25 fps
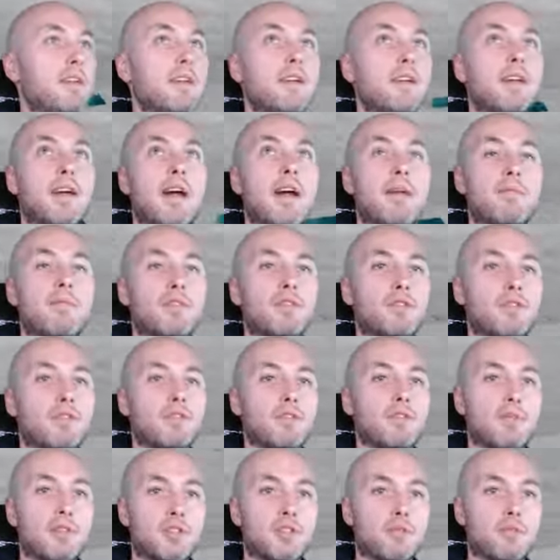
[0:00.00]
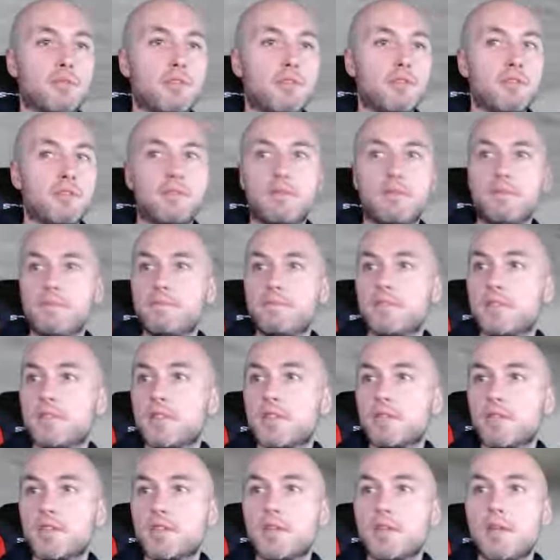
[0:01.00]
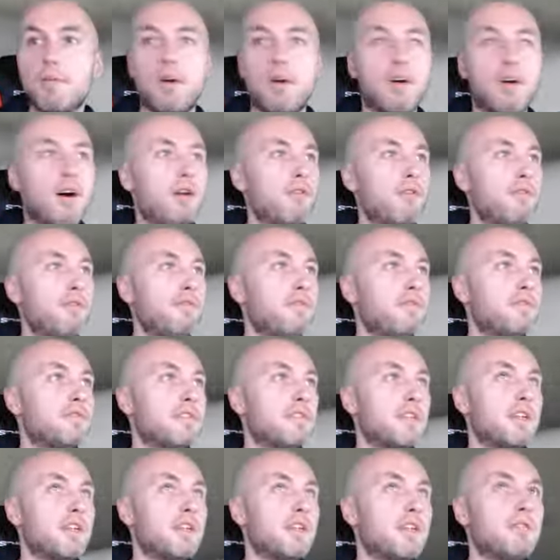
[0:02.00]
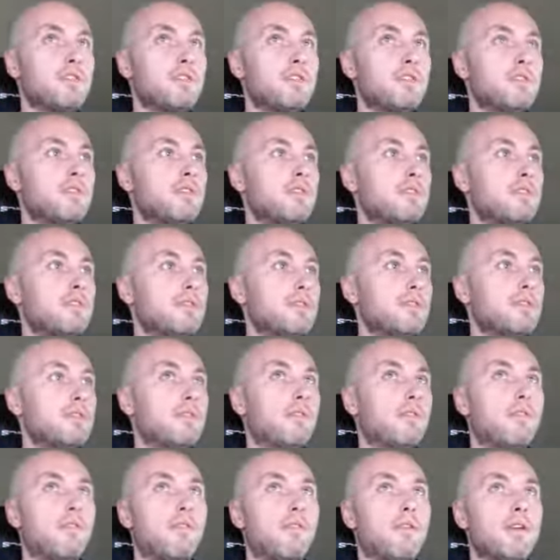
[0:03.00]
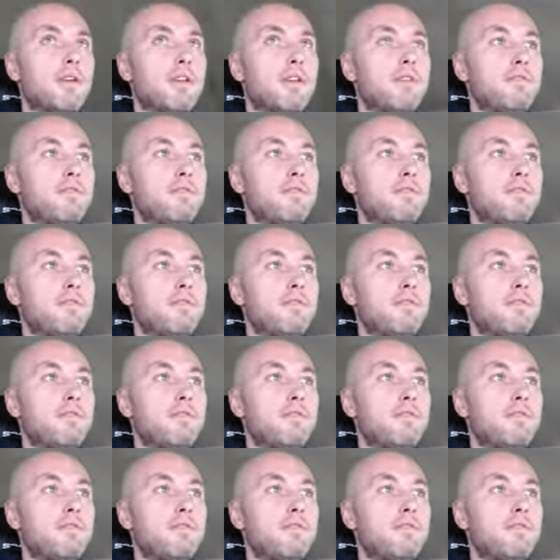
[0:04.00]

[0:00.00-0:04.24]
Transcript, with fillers: haben wir schon drüber gesprochen. So, ich nehme auch auf. Sehr gut. Läuft.